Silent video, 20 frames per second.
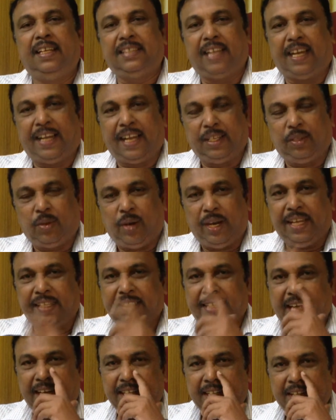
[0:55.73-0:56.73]
சட்டத்துறையை
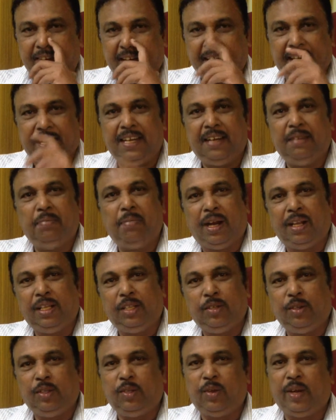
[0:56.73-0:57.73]
சார்ந்தவர்கள்
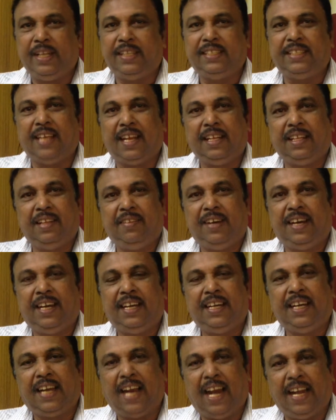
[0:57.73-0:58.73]
மருத்துவத்துறையை
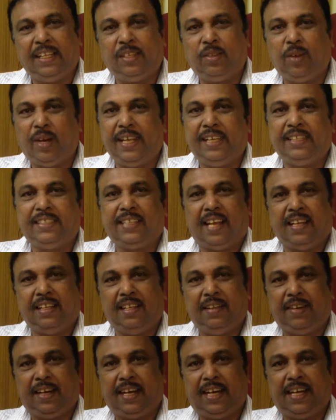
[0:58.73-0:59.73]
சார்ந்தவர்கள் கலைத்துறையை
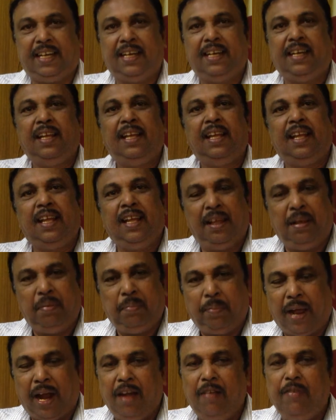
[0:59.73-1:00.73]
சார்ந்தவர்கள்
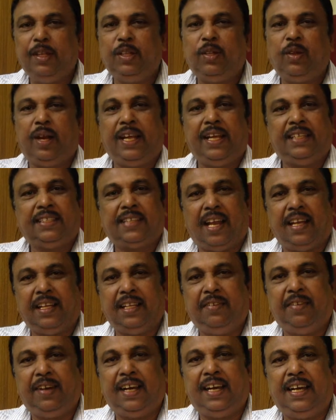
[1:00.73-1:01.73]
கல்வித்துறையை
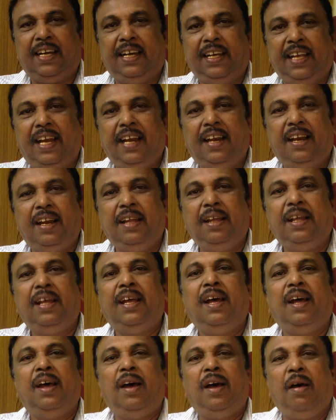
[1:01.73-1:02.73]
சார்ந்தவர்கள் என்று
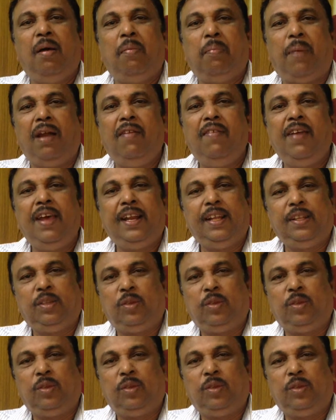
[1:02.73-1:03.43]
பல்வேறு